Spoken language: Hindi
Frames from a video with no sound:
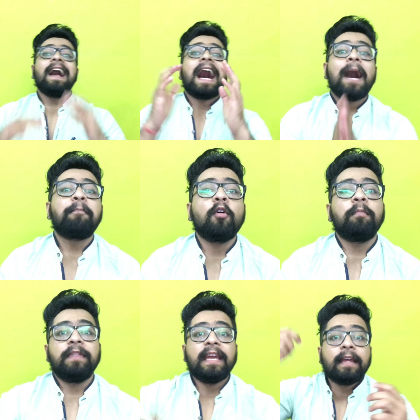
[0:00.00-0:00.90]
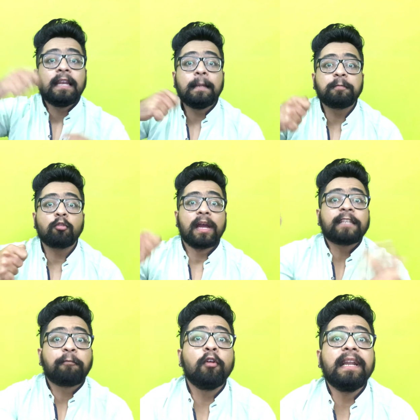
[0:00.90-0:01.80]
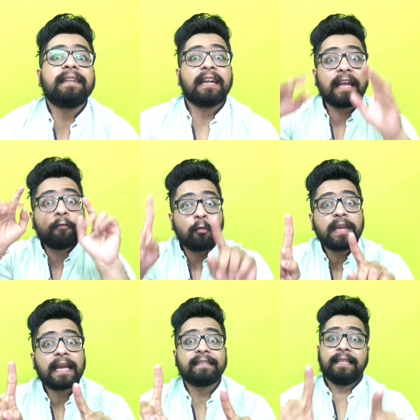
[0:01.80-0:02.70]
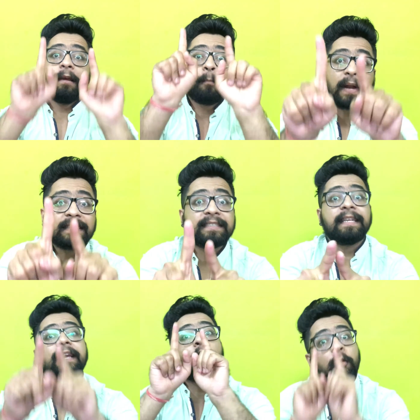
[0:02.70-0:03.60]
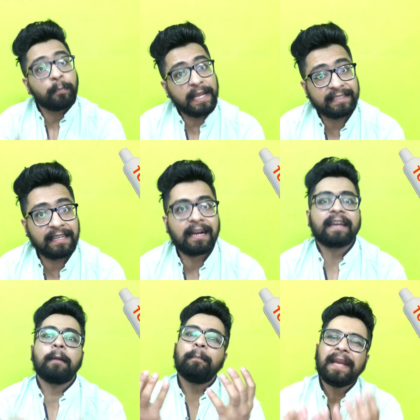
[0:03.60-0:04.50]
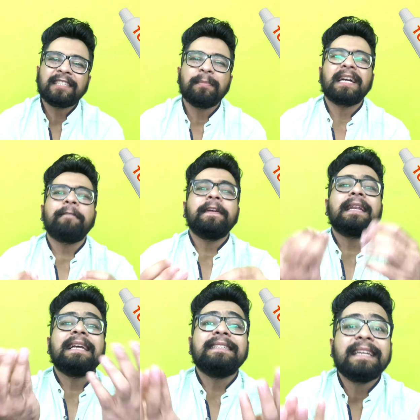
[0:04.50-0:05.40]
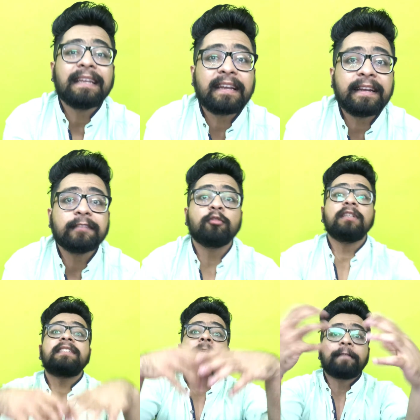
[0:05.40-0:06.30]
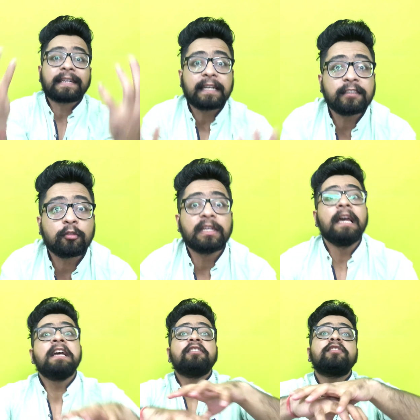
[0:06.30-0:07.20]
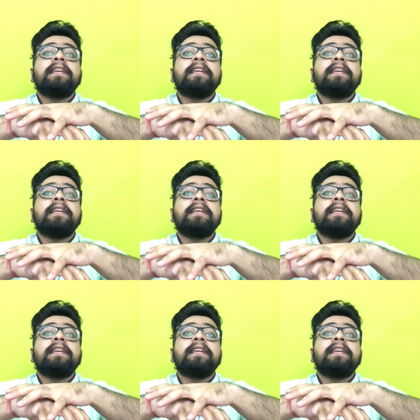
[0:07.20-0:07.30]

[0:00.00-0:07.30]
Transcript: आपको अपने लिप्स को एक्सफोलिएट करना है वो भी कैसे ब्रश से और पेस्ट लगा के पेस्ट में काफी क्लेंजिंग इंग्रेडिएंट्स होते हैं सरफेक्टेंट्स होते हैं जिससे